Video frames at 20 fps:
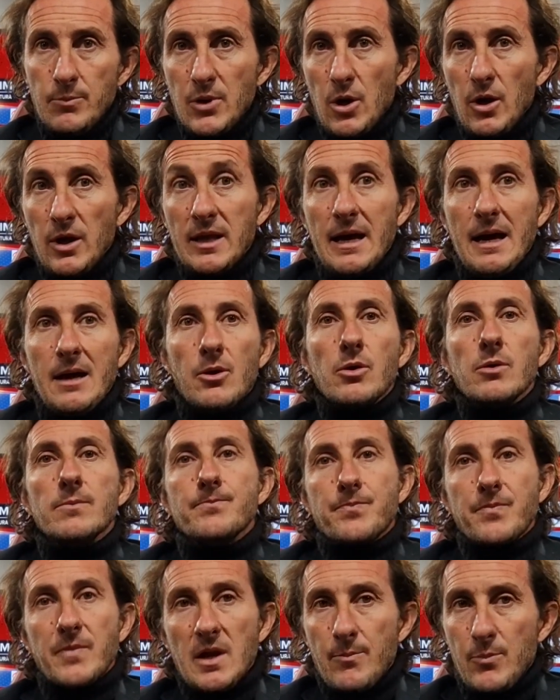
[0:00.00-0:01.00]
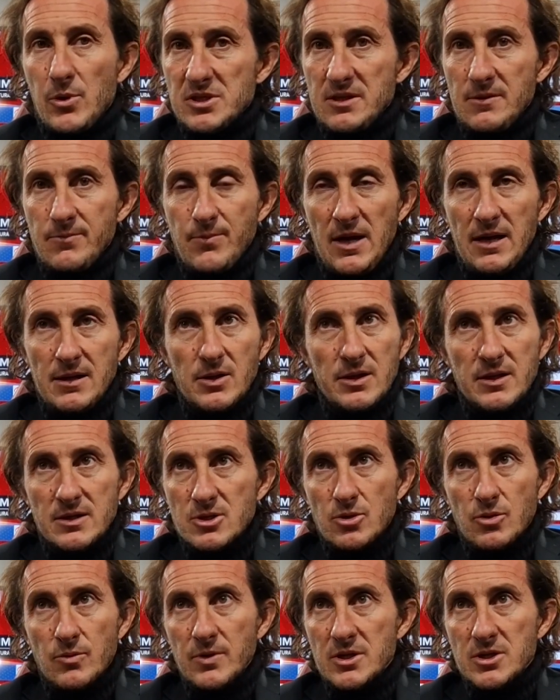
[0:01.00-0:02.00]
però è chiaro, la posta in palio
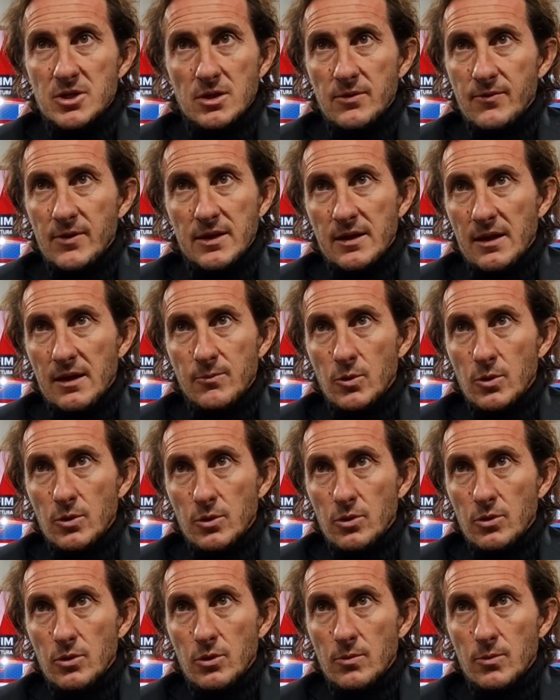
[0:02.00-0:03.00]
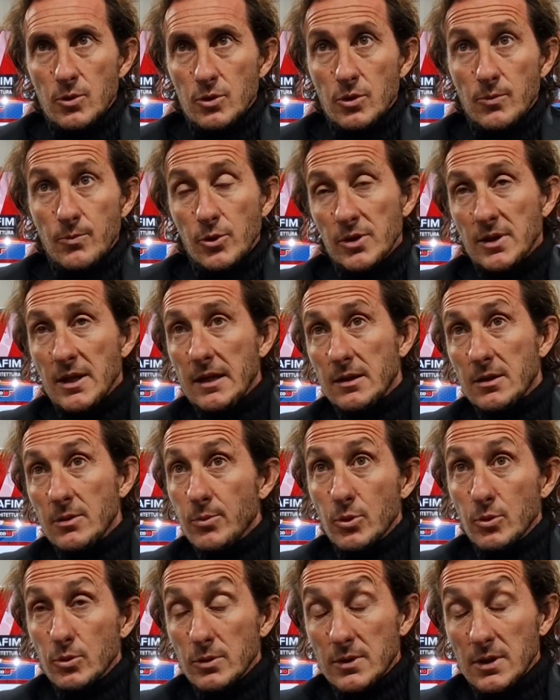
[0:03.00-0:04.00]
adesso cominciano a diventare molto, molto importanti i
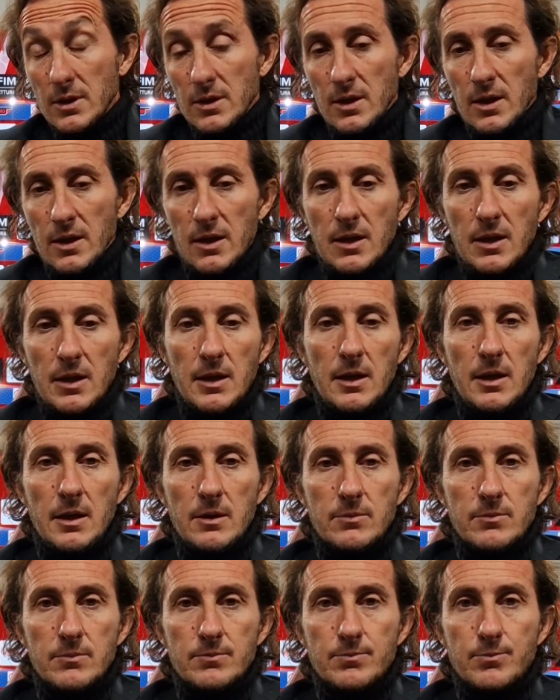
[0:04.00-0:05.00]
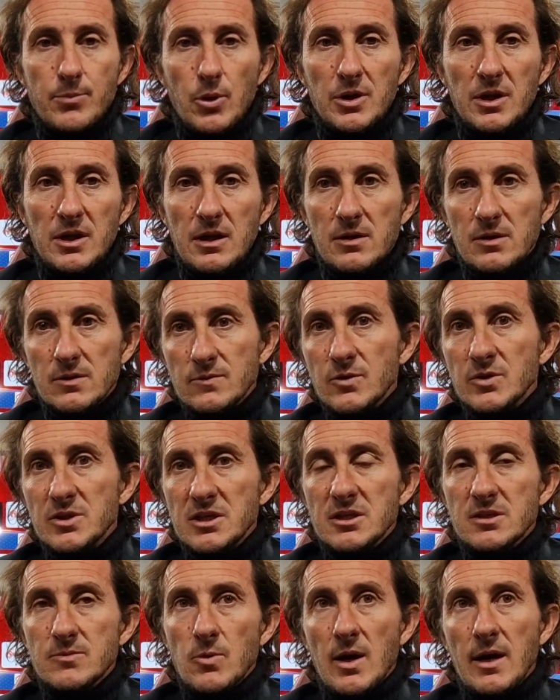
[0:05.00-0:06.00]
punti. E, po' di
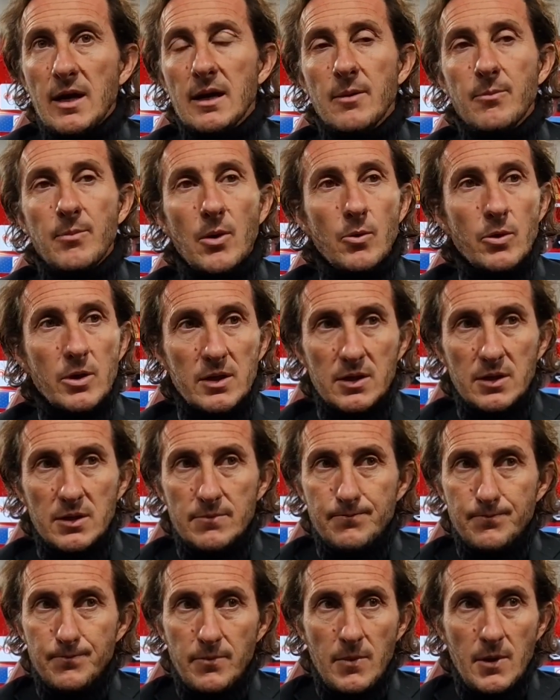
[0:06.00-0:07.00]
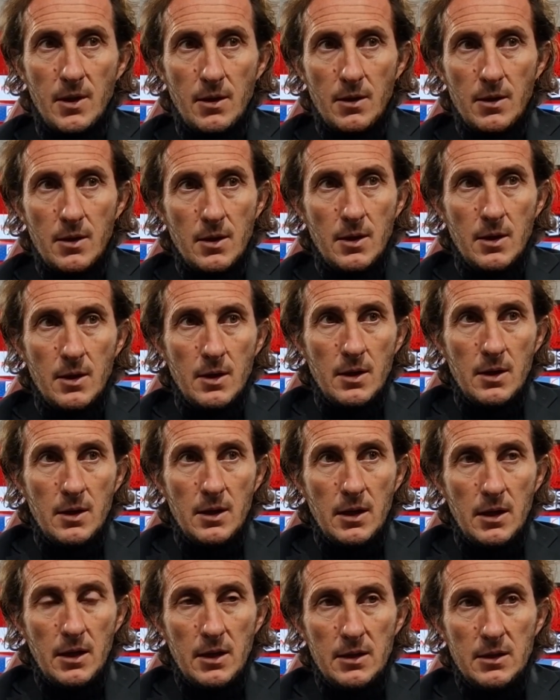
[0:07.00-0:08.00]
nervosismo, anche la paura di,
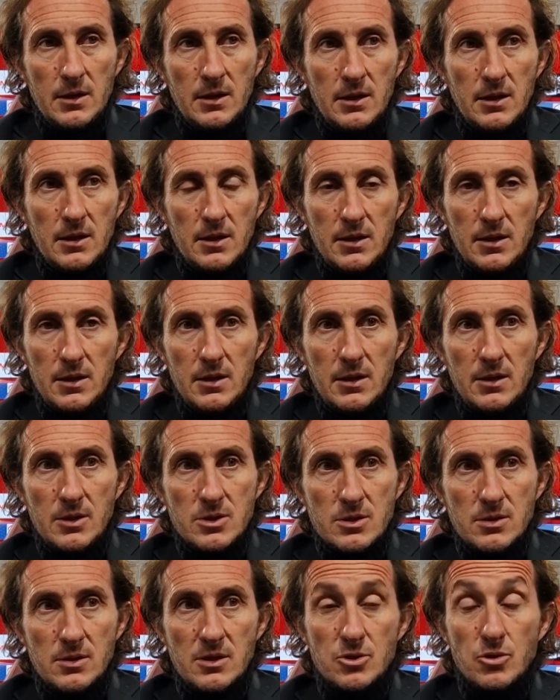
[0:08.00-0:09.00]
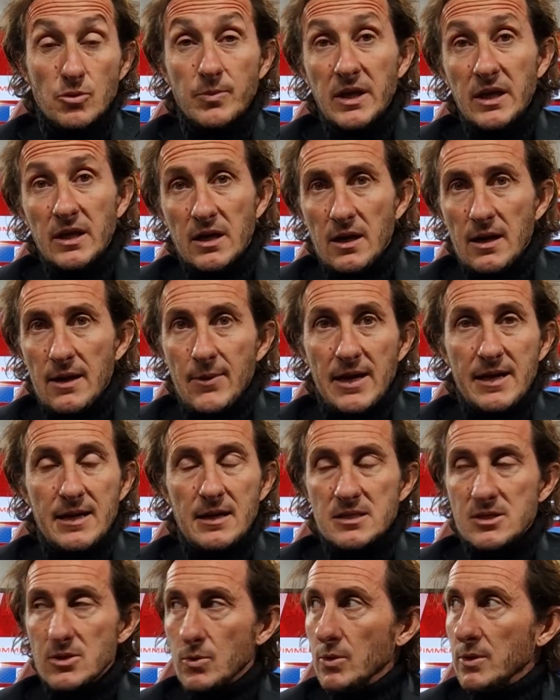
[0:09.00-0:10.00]
eh, di, di, di subire magari
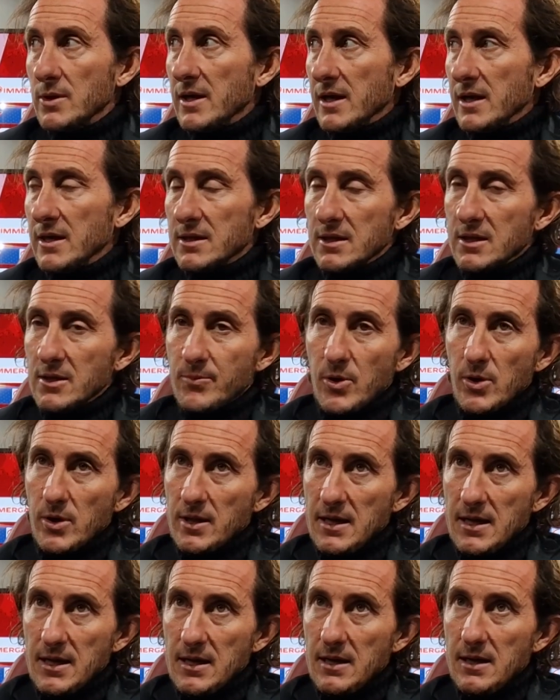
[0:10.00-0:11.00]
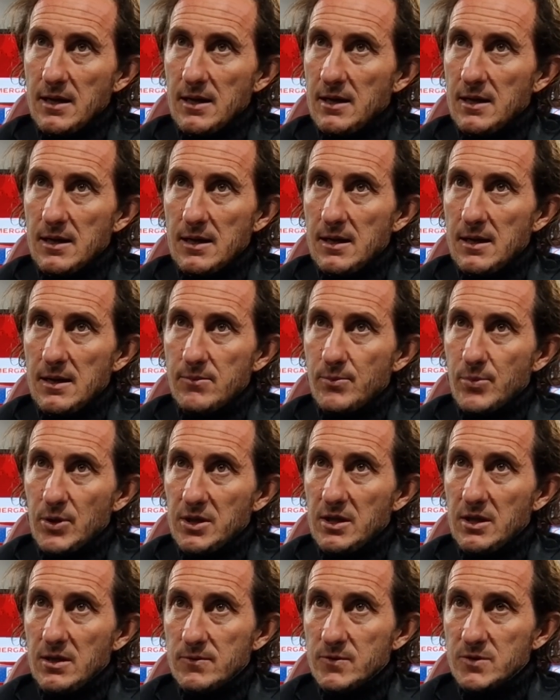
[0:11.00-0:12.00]
la seconda rete ti porta anche a un po'
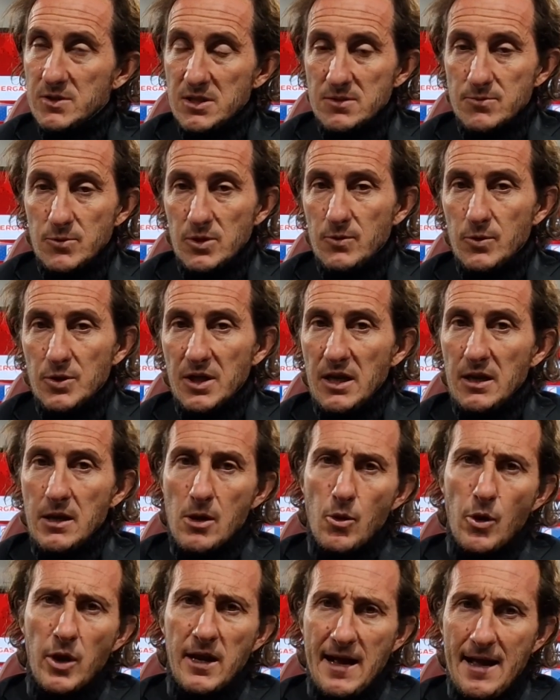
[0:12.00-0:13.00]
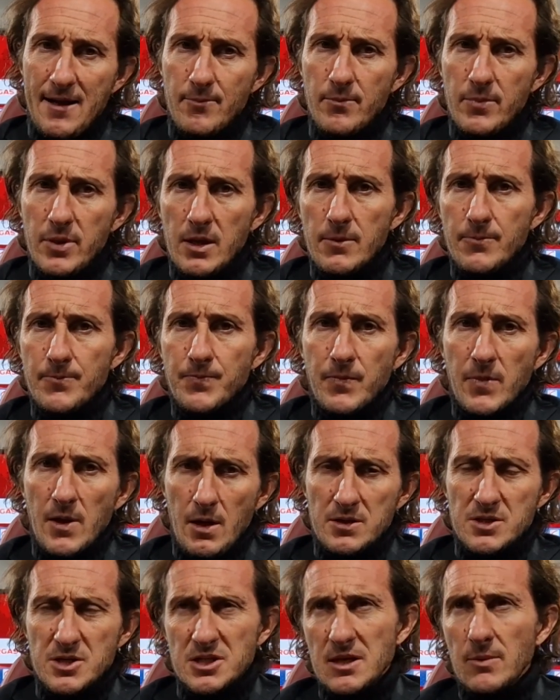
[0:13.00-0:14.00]
di nervosismo. Devo dire che con i cambi
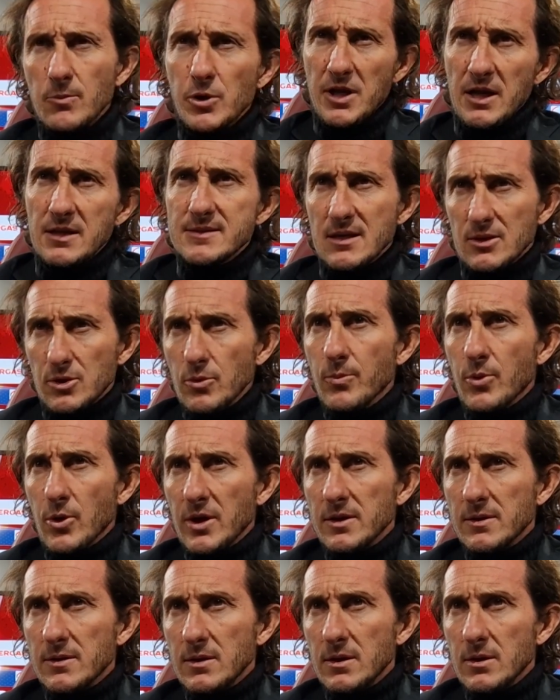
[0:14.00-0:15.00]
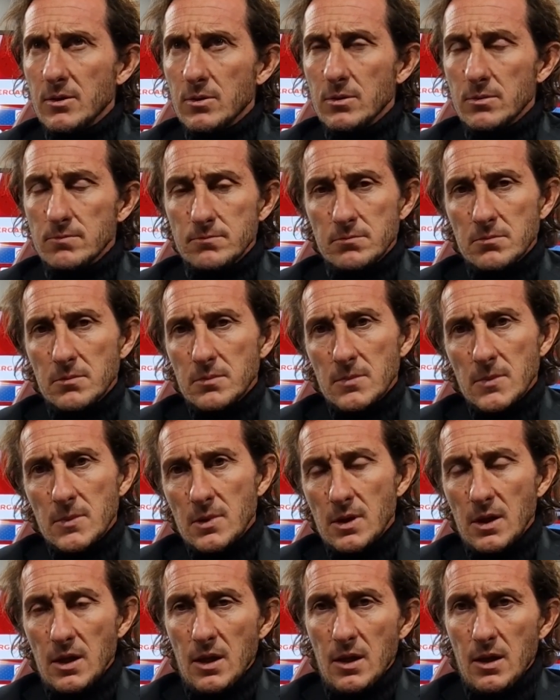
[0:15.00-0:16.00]
ci rialzati un pochettino
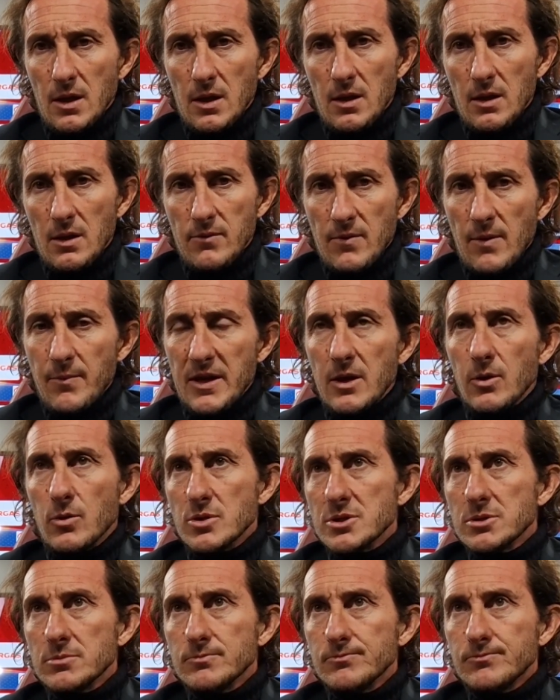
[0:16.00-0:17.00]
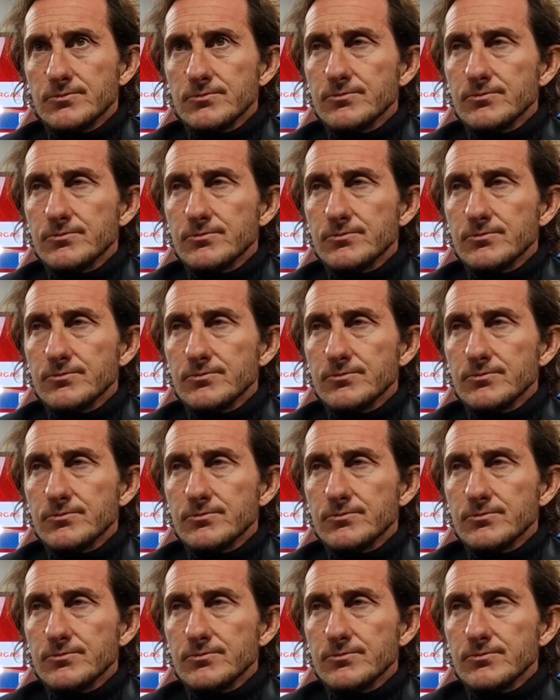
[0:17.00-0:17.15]
e va bene così.